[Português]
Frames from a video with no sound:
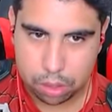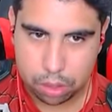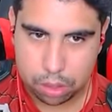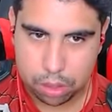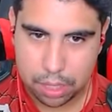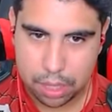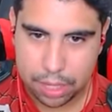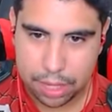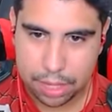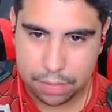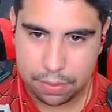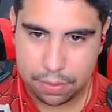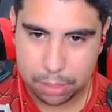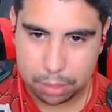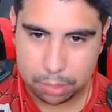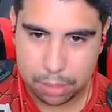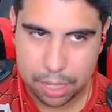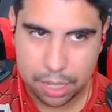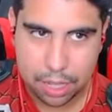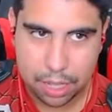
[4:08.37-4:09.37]
Será que ele vai
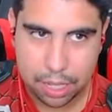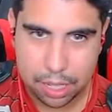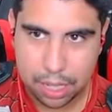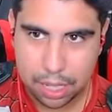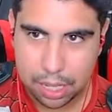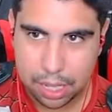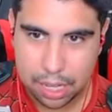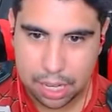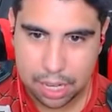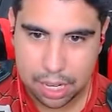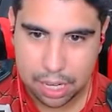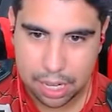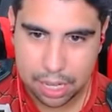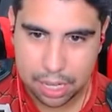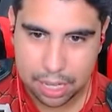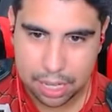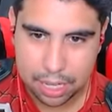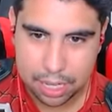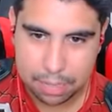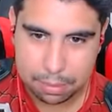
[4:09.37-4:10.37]
tomar? Ai,
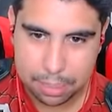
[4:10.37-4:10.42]
galera,